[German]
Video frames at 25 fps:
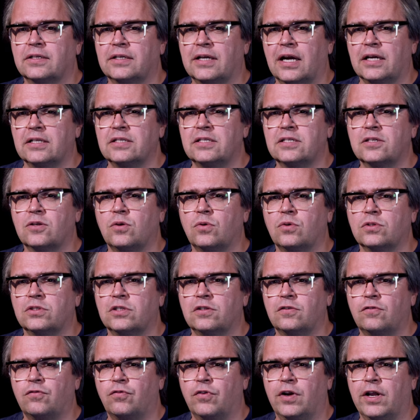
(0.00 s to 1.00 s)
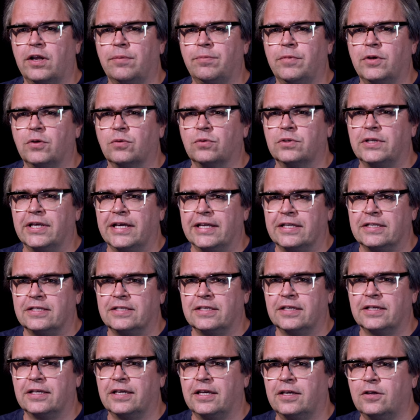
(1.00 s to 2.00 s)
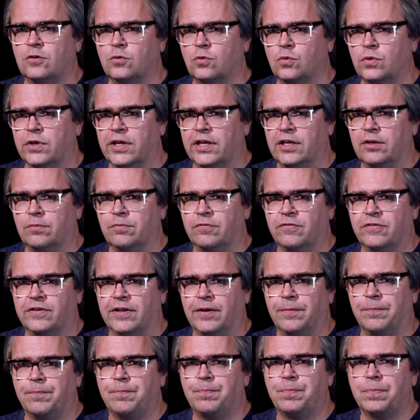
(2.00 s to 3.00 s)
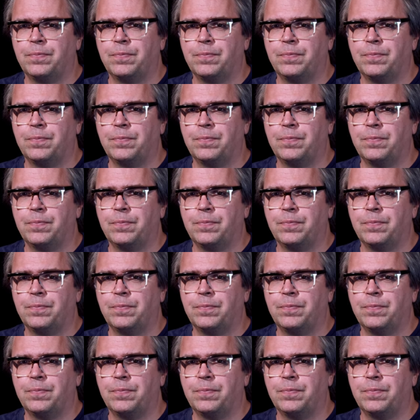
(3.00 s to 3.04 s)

ganz großes Framing und Hetze gegen ungeimpfte.